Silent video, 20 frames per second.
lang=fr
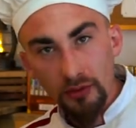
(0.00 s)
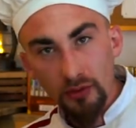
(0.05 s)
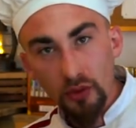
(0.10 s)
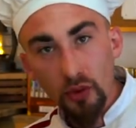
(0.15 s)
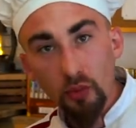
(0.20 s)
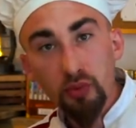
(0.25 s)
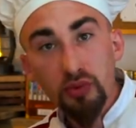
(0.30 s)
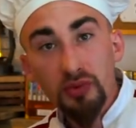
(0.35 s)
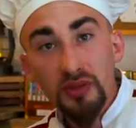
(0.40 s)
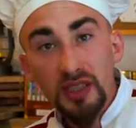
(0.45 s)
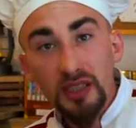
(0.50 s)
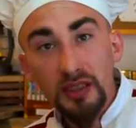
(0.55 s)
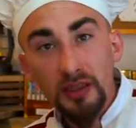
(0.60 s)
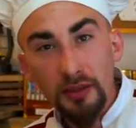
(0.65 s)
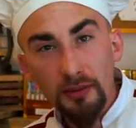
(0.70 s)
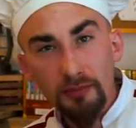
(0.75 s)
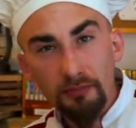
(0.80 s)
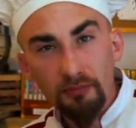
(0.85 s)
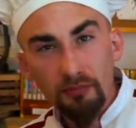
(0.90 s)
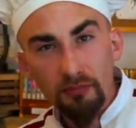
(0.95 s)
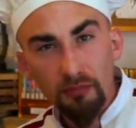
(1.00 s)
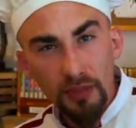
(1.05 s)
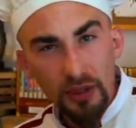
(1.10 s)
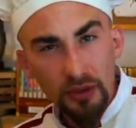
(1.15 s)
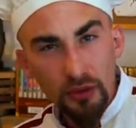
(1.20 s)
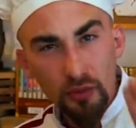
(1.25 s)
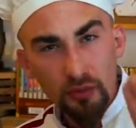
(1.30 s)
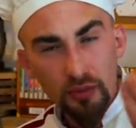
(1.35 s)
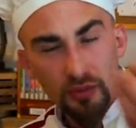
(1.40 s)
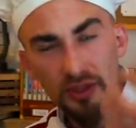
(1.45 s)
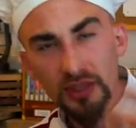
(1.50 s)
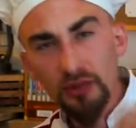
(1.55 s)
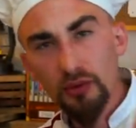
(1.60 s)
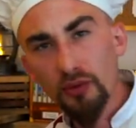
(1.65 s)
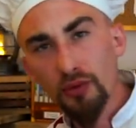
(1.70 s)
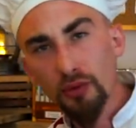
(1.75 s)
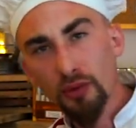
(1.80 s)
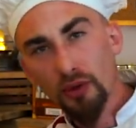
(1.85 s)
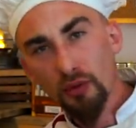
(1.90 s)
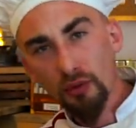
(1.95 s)
de pudding, mais de pudding
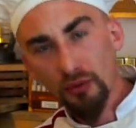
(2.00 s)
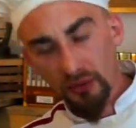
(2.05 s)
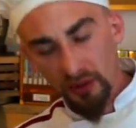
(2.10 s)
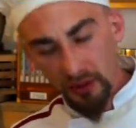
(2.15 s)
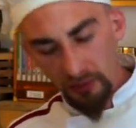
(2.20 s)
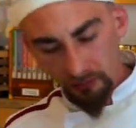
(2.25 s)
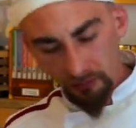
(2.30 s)
aux fruits confits.